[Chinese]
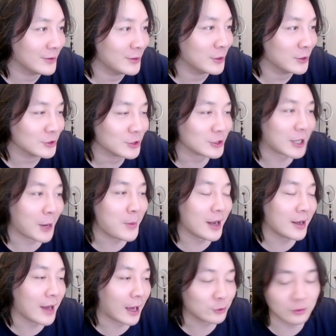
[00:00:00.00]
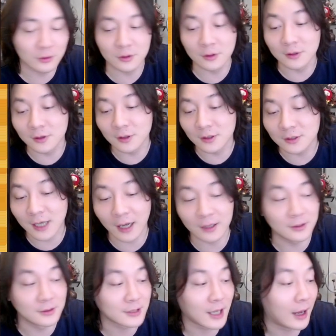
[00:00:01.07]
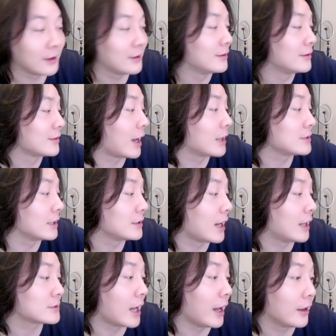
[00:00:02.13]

就前面两句你你菜你菜，他菜他菜，